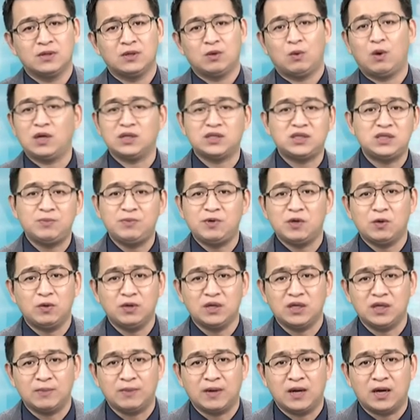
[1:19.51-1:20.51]
旺季没有问
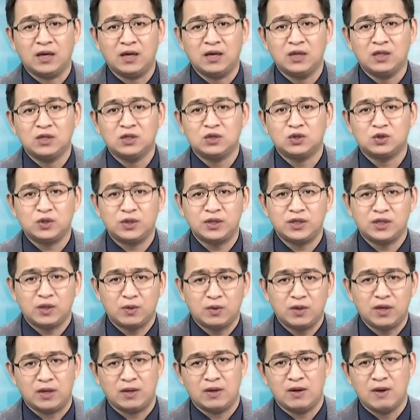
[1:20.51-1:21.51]
题吧？所以各
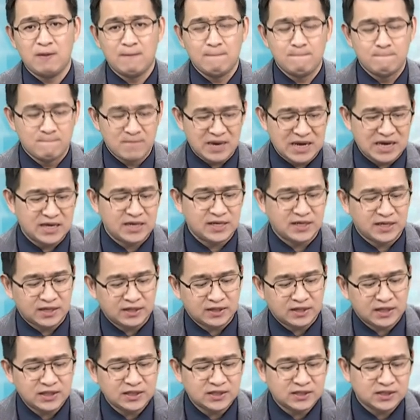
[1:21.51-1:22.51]
位，每年
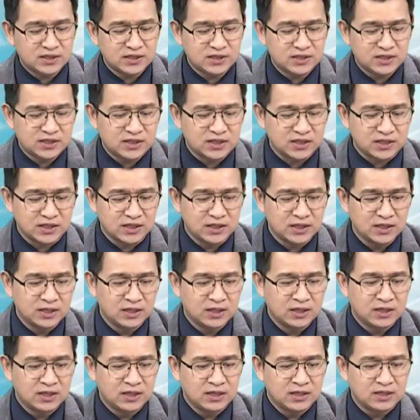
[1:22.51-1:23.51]
第四季，
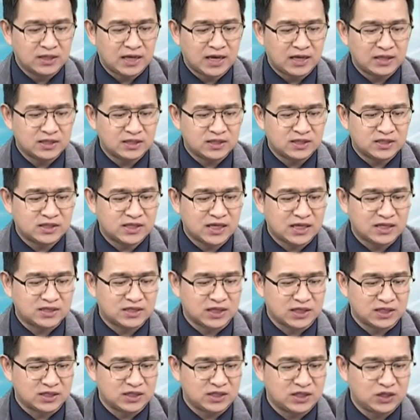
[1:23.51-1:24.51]
它的上
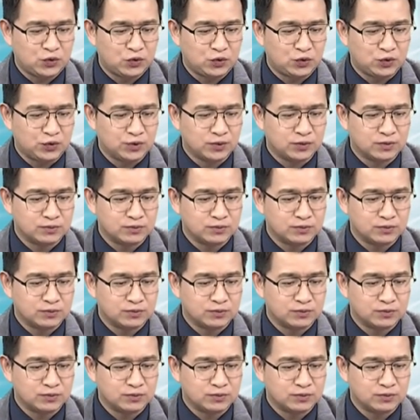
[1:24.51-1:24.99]
涨几率